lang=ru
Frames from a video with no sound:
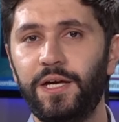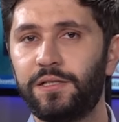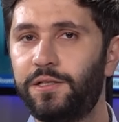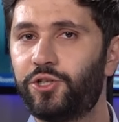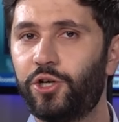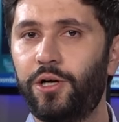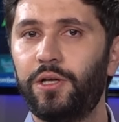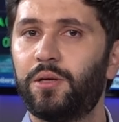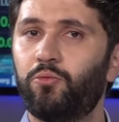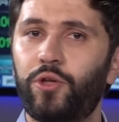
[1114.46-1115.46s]
Если же к
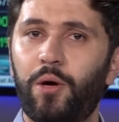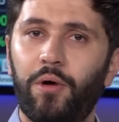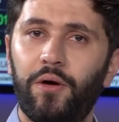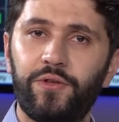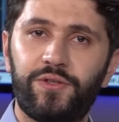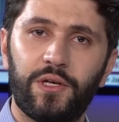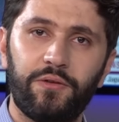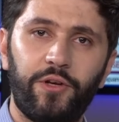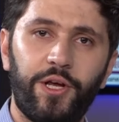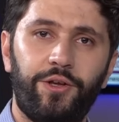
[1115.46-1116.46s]
этому добавить
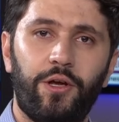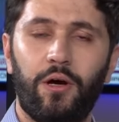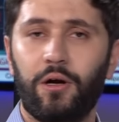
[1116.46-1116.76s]
заявления,